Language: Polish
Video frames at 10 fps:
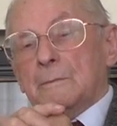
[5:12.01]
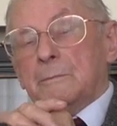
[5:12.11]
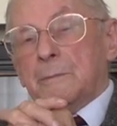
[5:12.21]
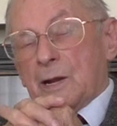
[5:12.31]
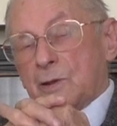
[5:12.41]

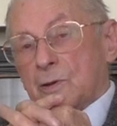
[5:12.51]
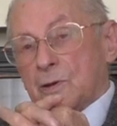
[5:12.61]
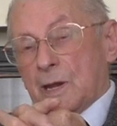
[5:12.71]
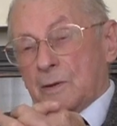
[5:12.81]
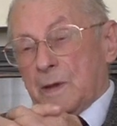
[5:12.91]
bardzo
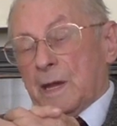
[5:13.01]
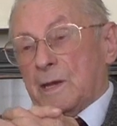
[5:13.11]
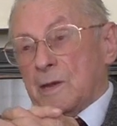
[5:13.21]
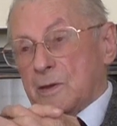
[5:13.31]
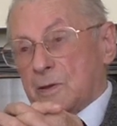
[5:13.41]
szanuję
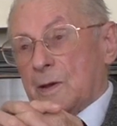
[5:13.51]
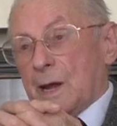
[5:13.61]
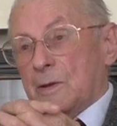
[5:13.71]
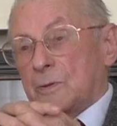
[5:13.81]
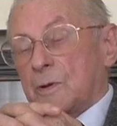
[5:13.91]

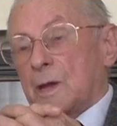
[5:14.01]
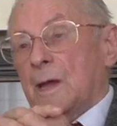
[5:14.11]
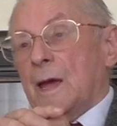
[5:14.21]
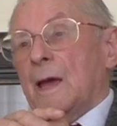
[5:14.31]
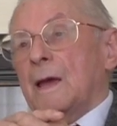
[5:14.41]
Gisztora, który
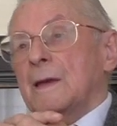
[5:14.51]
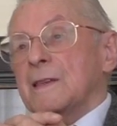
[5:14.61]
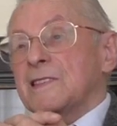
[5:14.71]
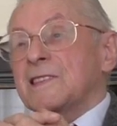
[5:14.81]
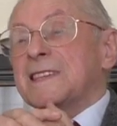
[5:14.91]

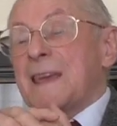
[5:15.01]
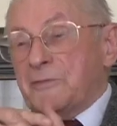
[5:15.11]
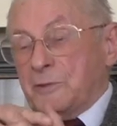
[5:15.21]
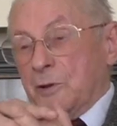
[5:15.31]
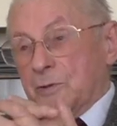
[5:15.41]
z
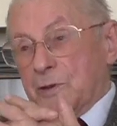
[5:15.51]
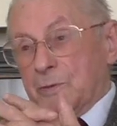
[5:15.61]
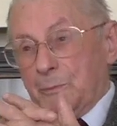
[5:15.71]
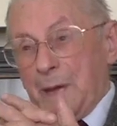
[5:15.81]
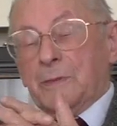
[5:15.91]

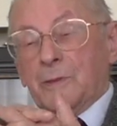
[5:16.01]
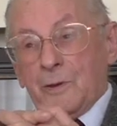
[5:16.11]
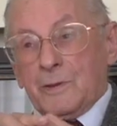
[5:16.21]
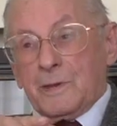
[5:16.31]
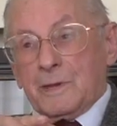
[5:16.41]
zewnątrz
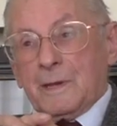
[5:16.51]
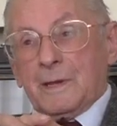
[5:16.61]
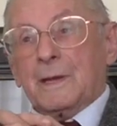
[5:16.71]
będąc